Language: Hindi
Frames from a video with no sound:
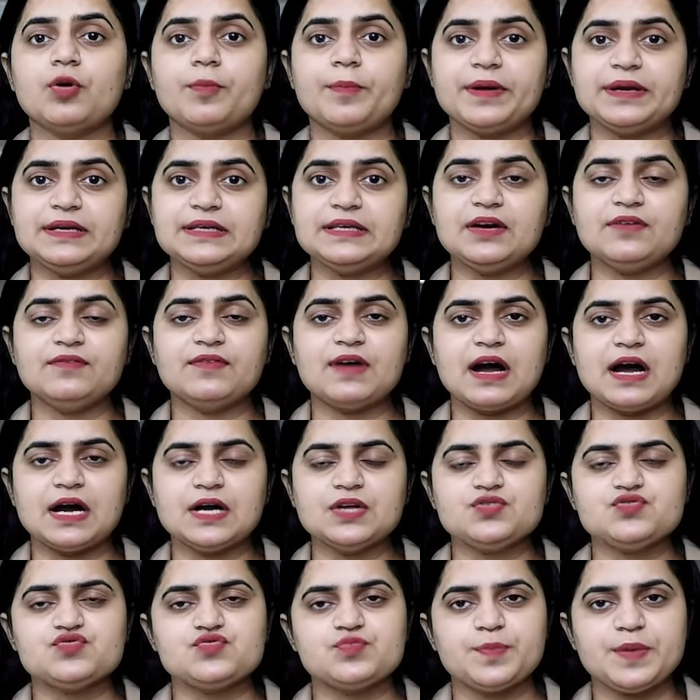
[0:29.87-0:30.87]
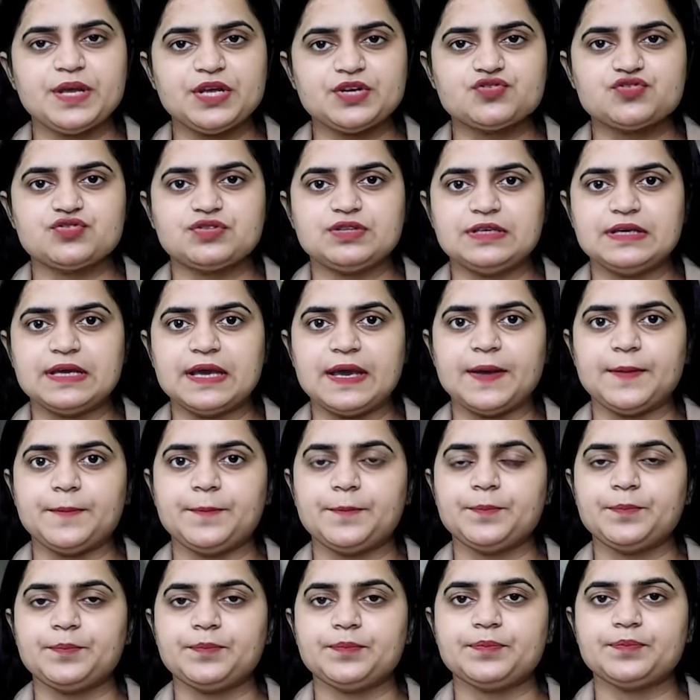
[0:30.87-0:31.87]
दोपहिया वाहन बेचती
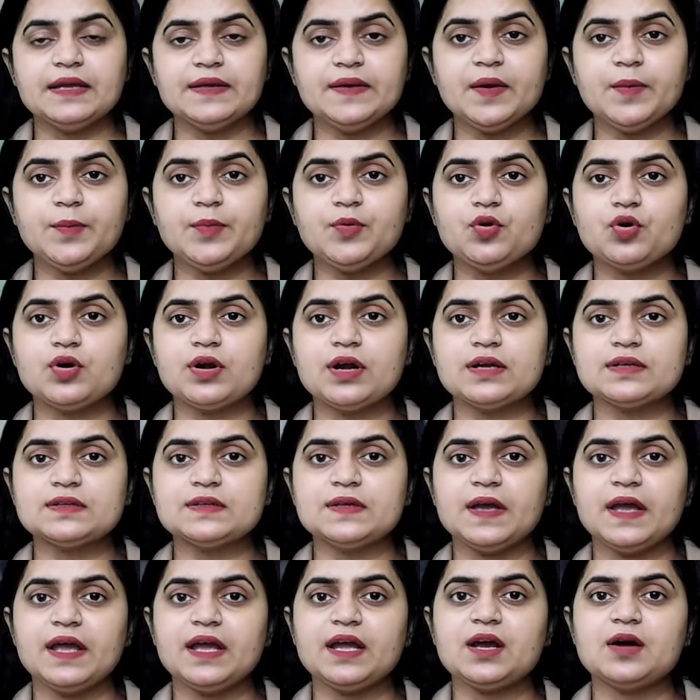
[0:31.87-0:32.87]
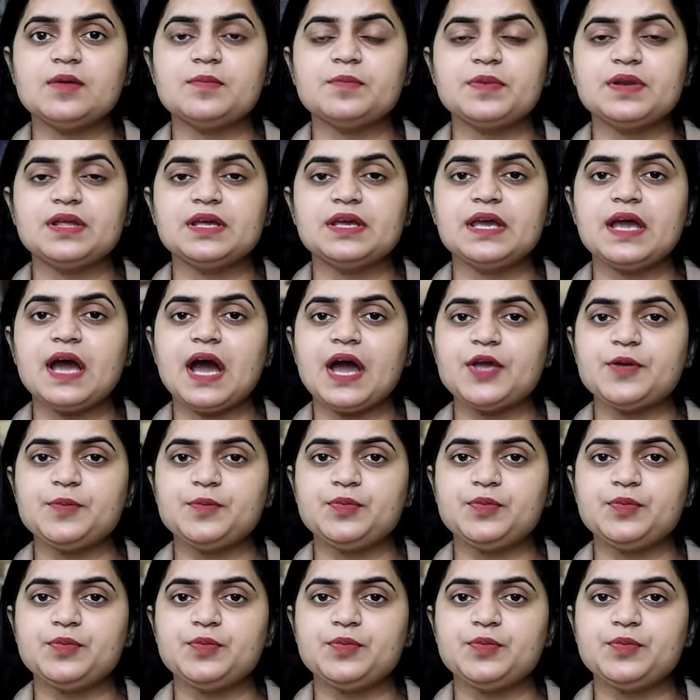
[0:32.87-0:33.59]
है आइए अब रुक करते हैं कंपनी के